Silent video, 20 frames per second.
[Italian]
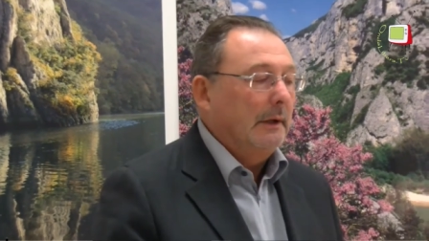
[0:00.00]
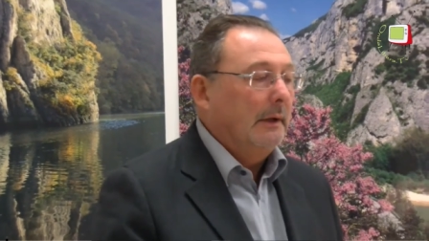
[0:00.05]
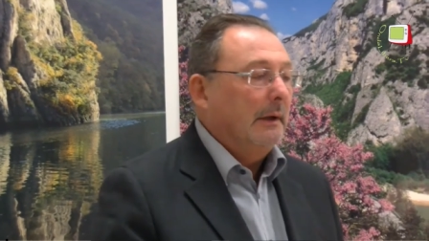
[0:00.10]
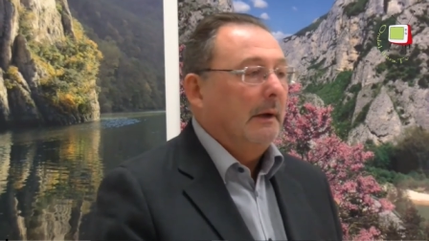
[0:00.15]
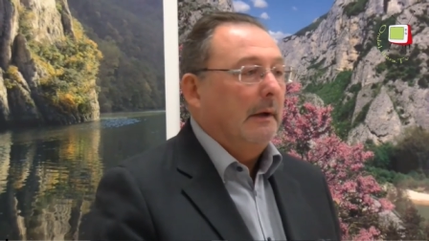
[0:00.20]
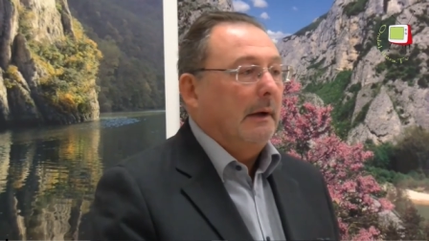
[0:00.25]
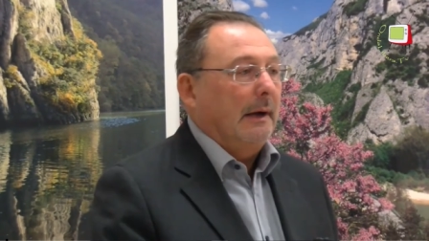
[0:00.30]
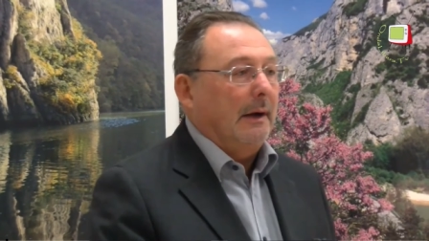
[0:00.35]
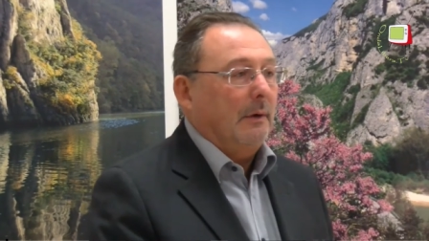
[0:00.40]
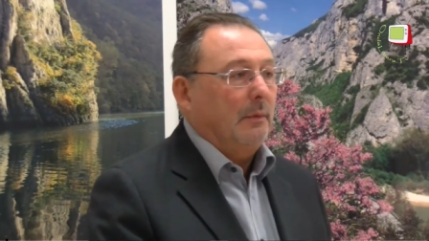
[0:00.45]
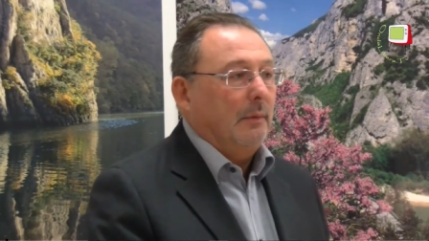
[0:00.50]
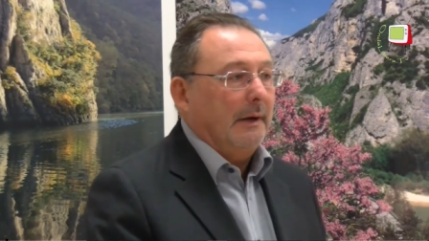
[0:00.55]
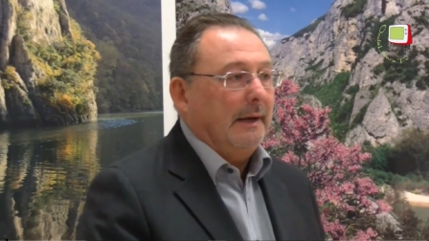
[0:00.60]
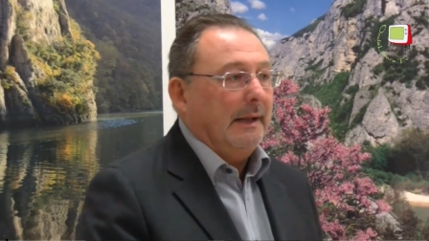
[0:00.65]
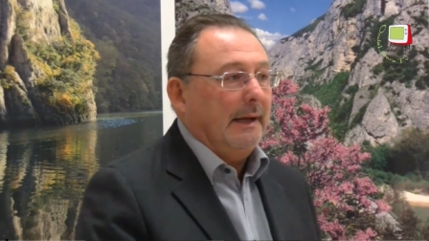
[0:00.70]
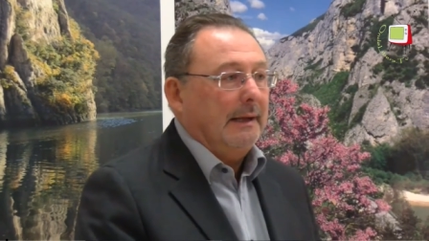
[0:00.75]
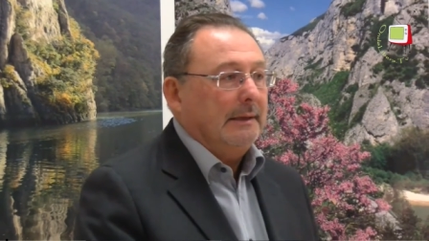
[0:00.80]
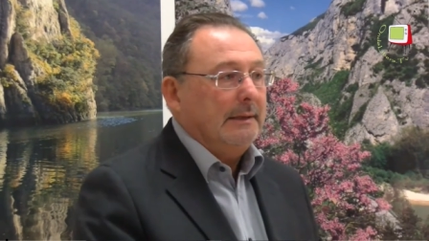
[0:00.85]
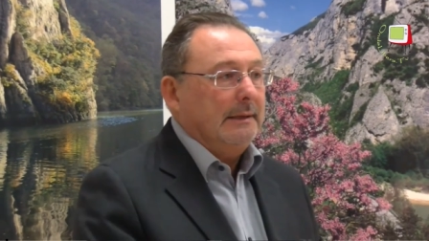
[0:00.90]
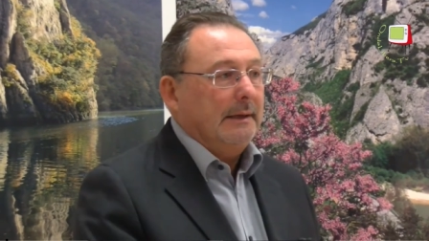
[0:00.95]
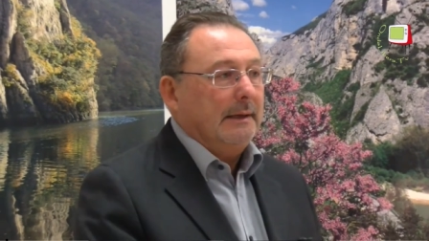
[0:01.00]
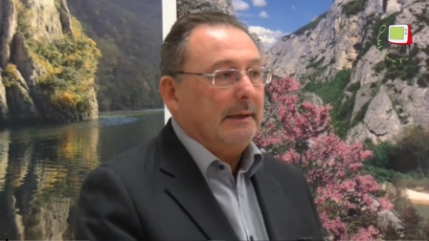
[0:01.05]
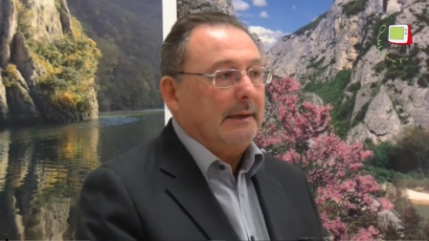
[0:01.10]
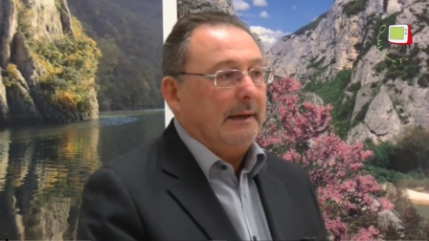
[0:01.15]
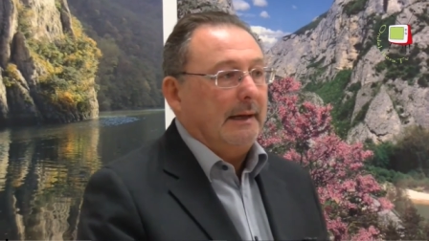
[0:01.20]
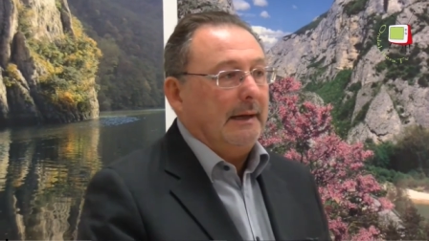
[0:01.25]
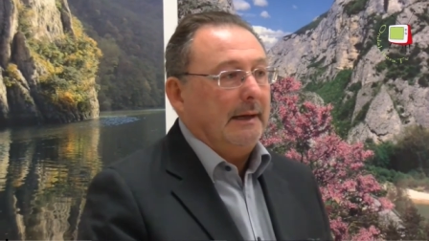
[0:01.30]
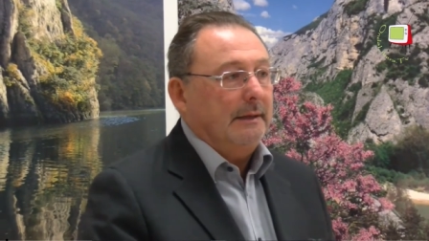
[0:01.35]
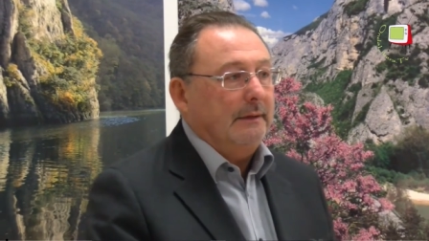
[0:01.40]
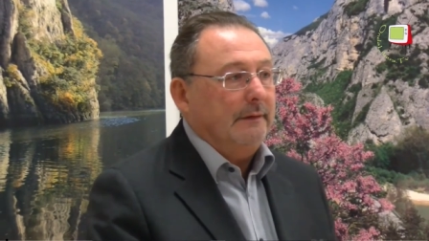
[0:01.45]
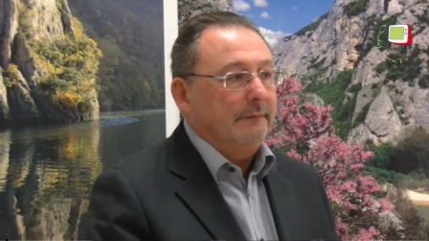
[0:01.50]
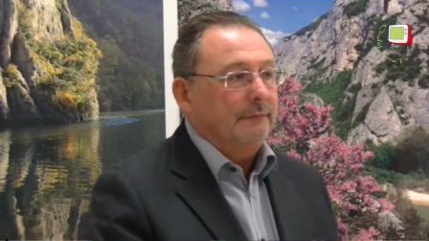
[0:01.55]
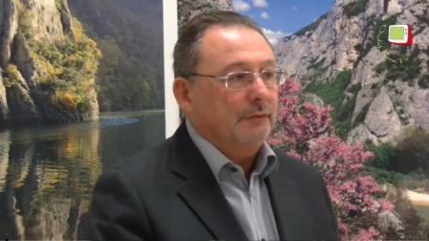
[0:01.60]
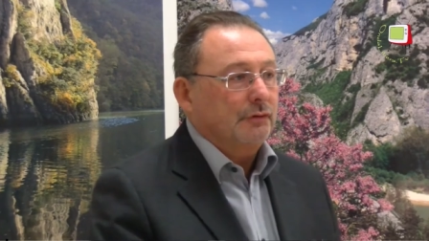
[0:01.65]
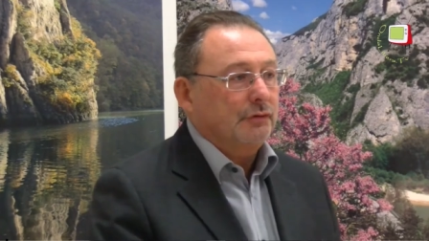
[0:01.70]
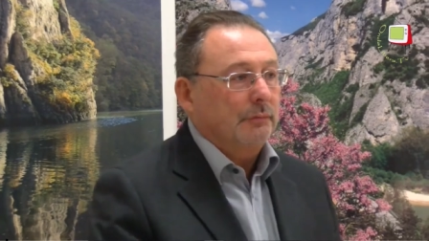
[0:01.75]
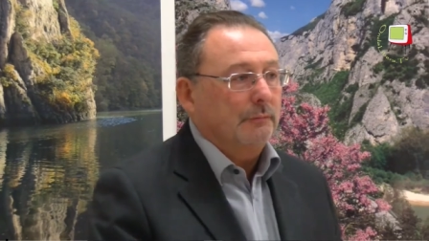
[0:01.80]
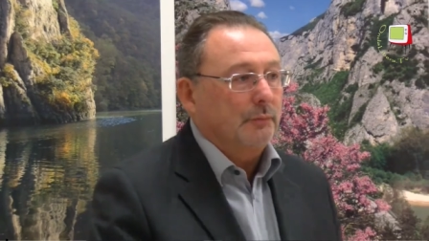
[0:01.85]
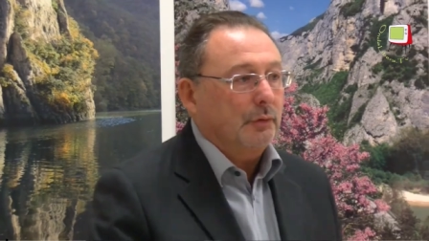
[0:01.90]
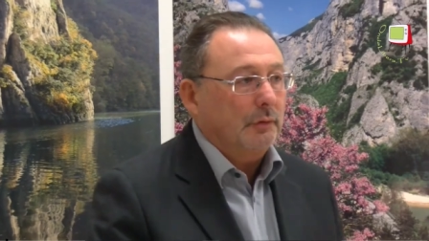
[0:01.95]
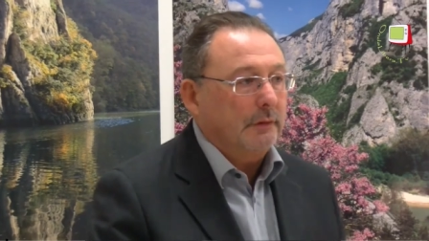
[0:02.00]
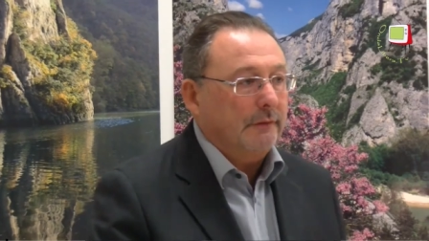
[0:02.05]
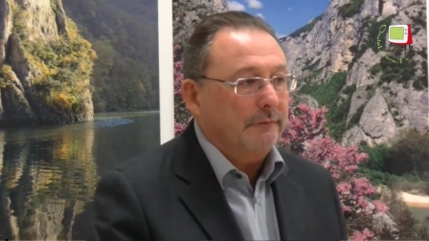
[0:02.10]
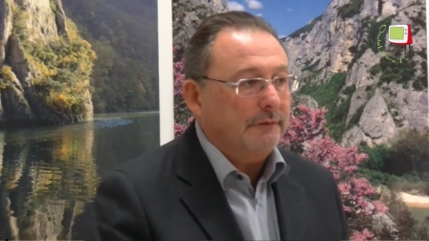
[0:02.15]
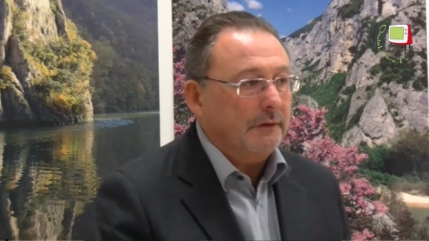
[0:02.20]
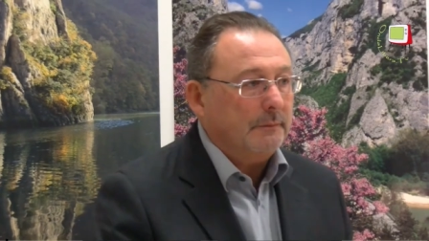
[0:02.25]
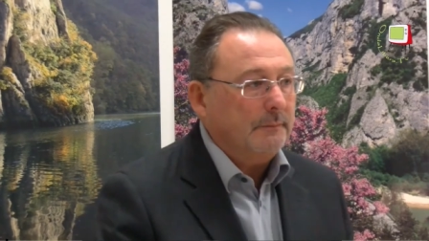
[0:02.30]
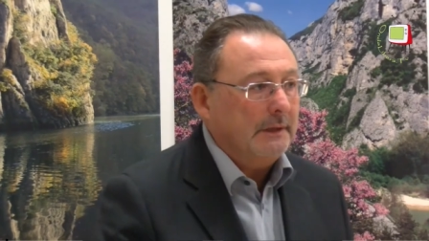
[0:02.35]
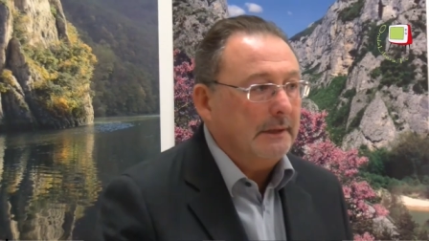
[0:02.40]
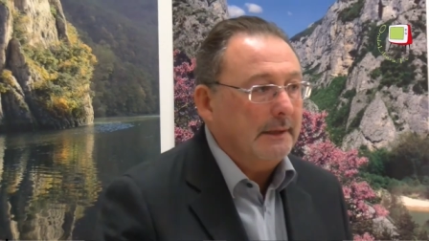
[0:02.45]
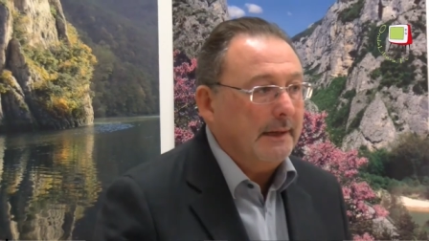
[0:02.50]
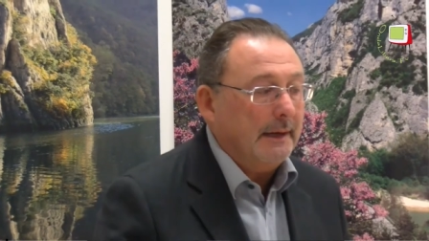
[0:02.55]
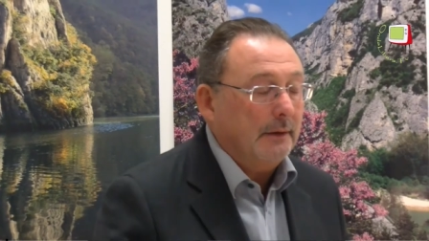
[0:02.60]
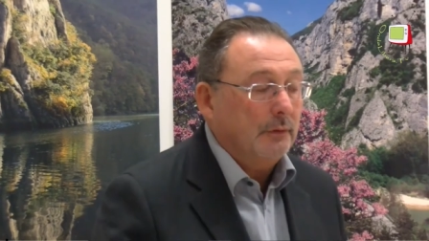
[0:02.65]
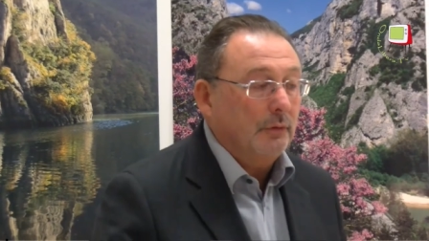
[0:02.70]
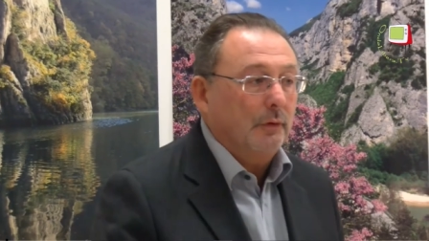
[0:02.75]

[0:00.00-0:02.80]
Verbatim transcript: Acqualagna, Cagli, Fossombrone, Fermignano e